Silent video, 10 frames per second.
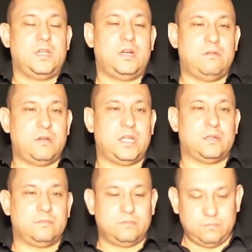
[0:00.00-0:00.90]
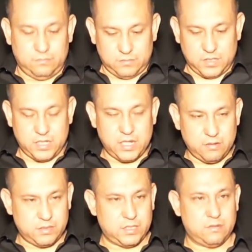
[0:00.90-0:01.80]
Ahora,
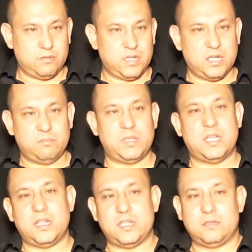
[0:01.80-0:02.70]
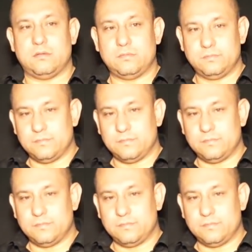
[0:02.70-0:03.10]
quiero hacer un hincapié en esto,